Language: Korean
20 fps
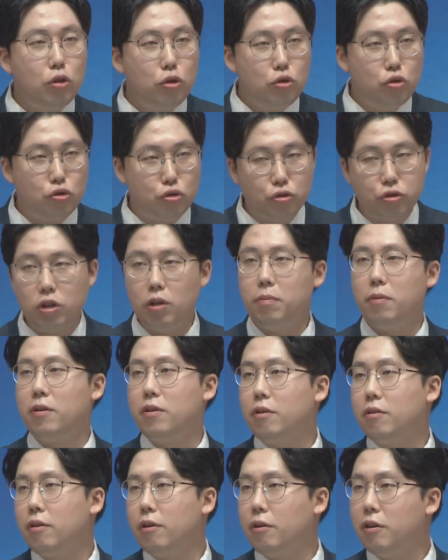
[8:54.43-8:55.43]
죽여버릴
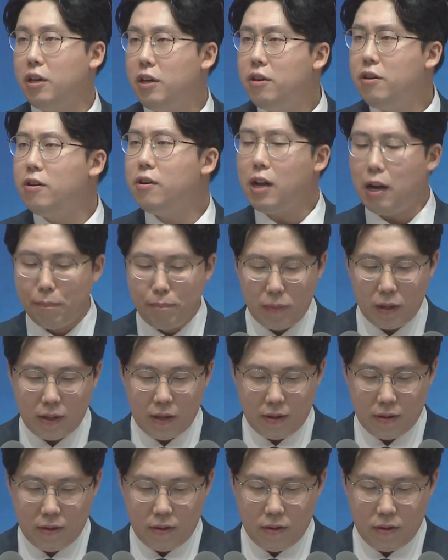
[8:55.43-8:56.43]
거야. 이를 갑니다.